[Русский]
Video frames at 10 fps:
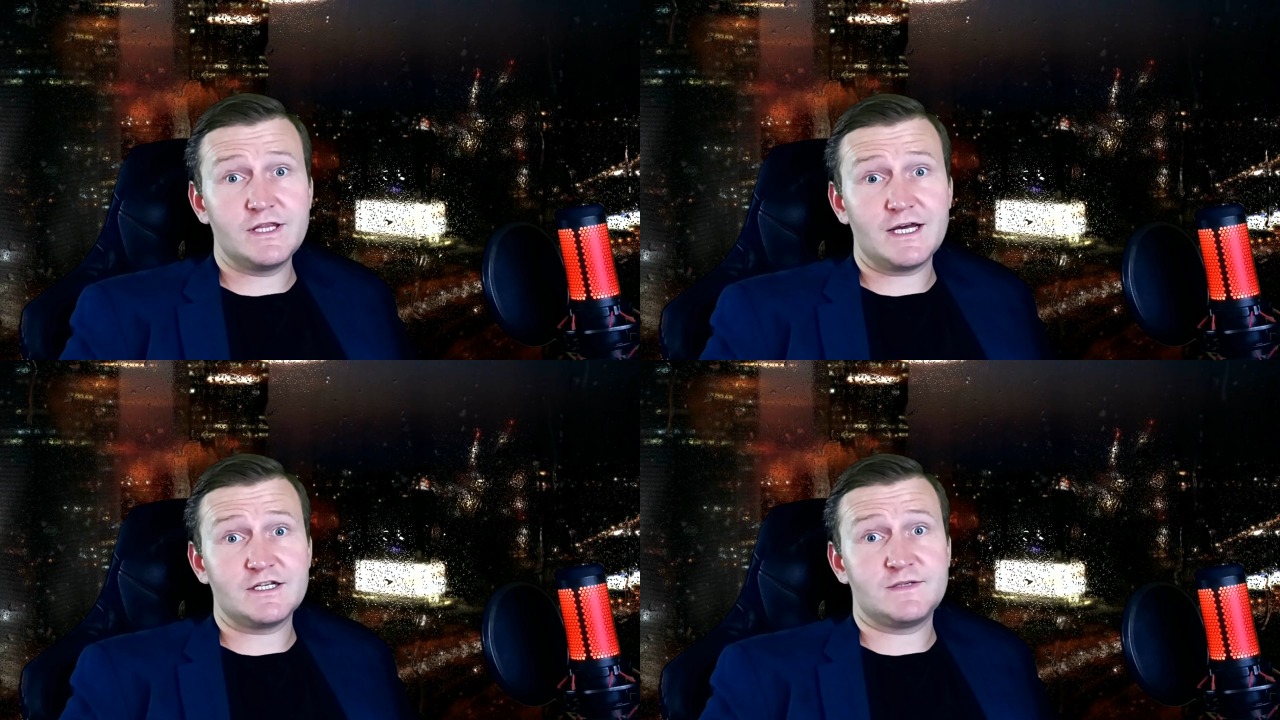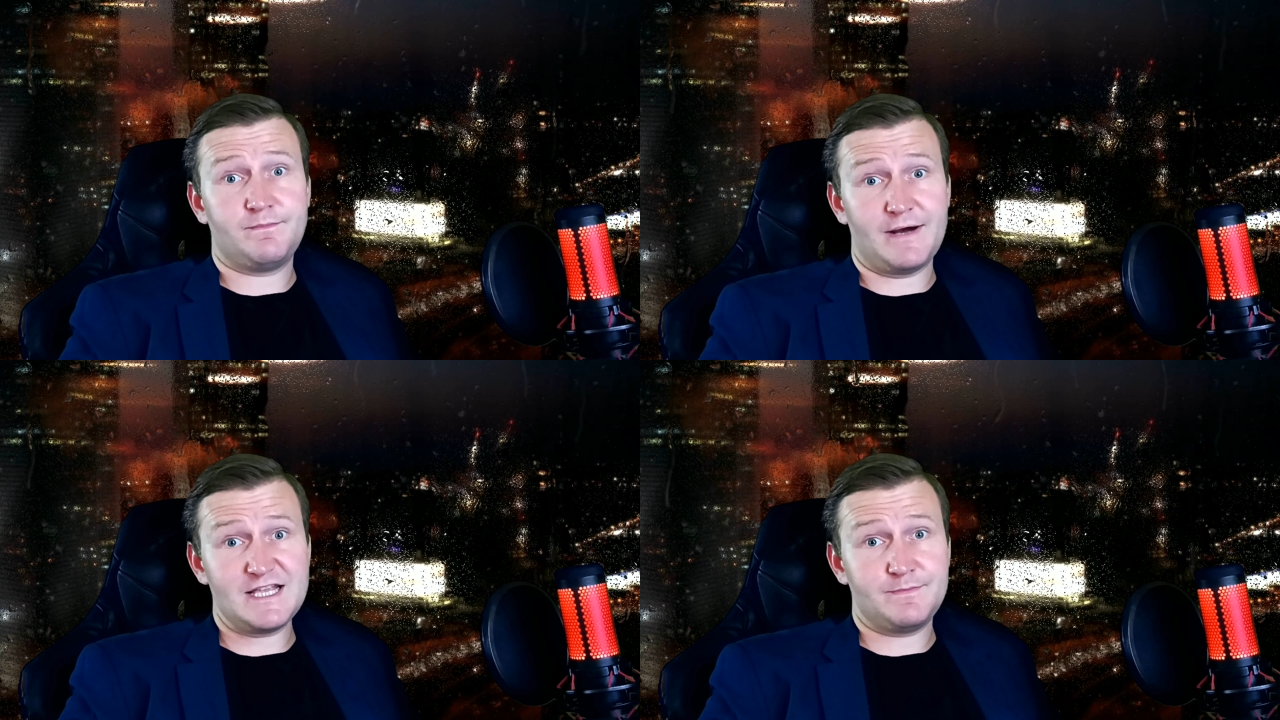даже
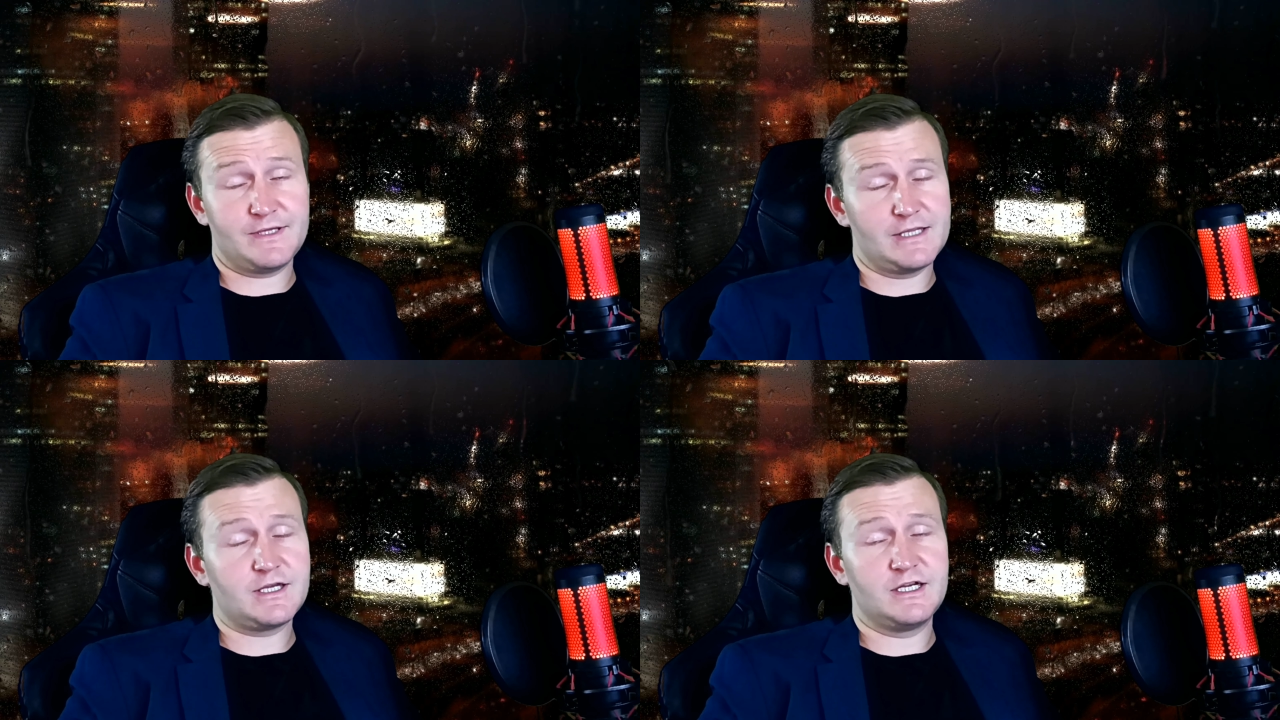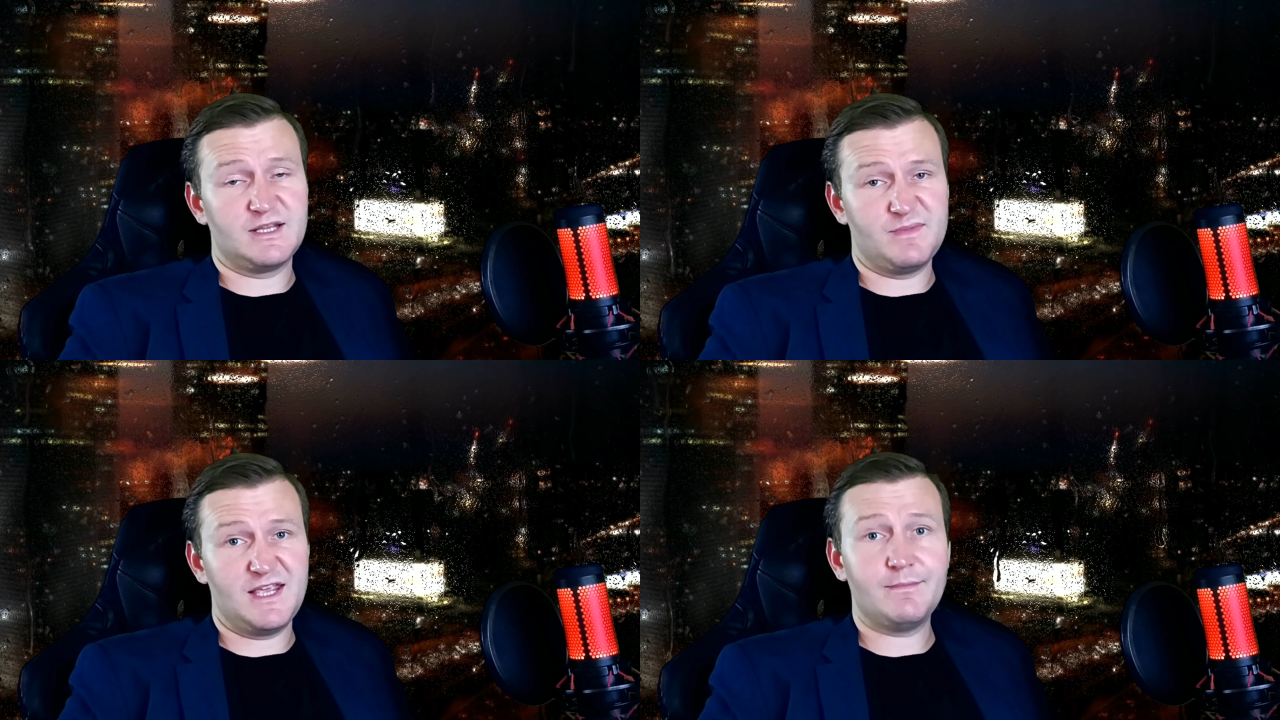спать под
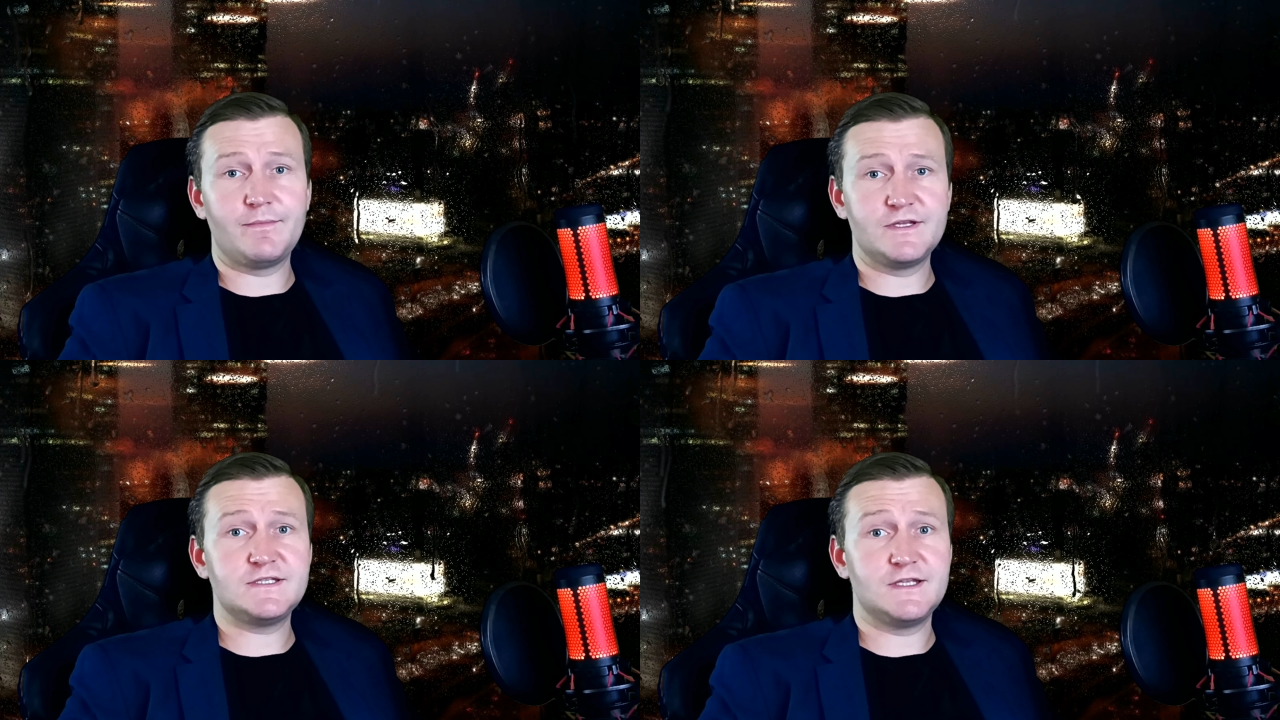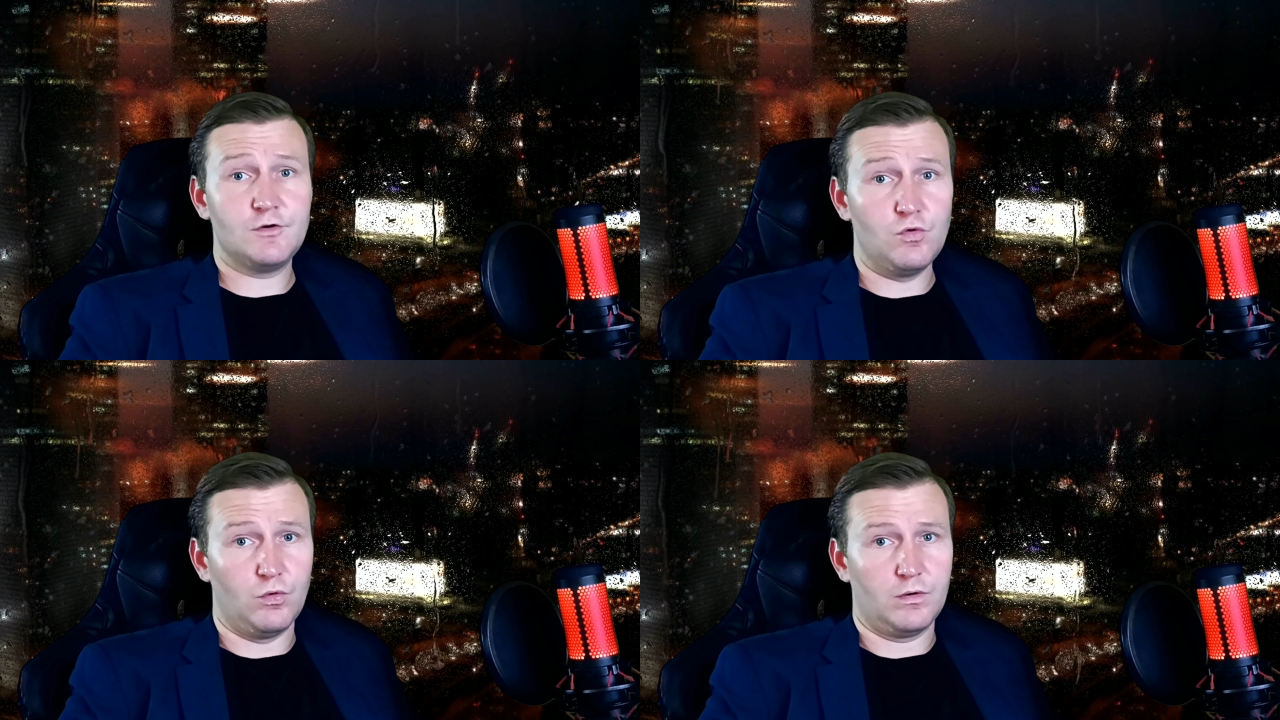открытым небом на
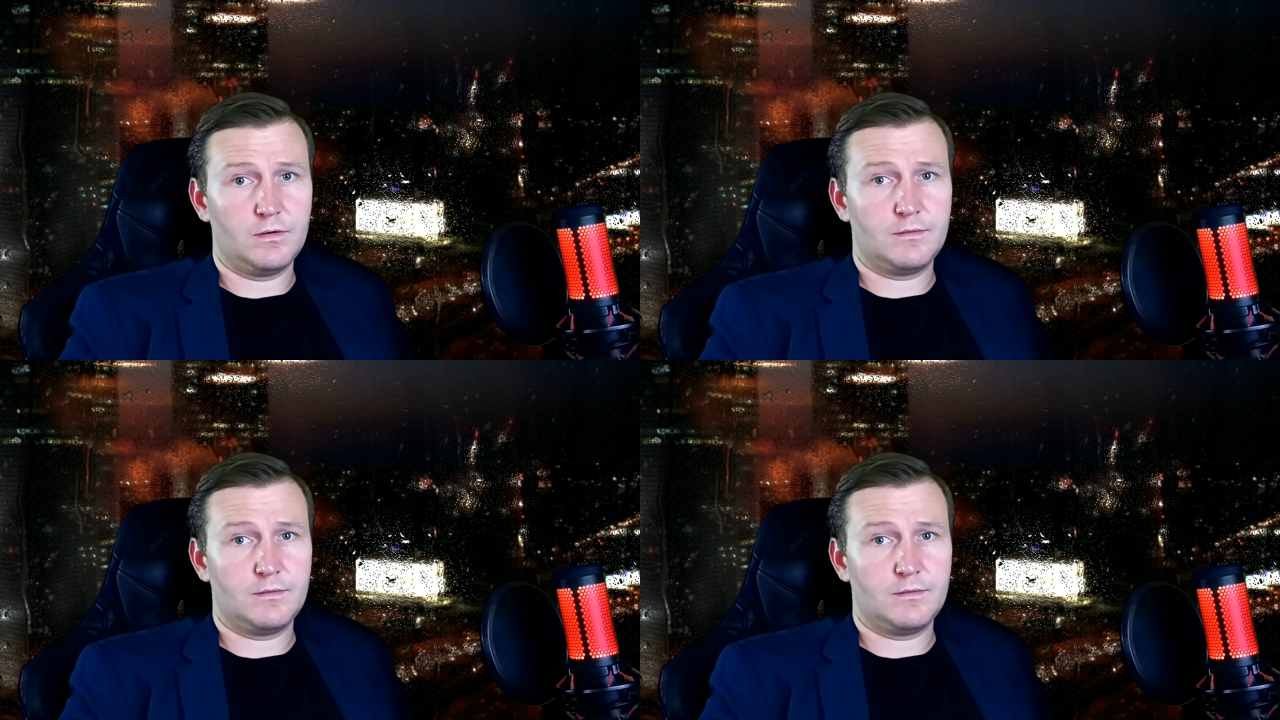снегу.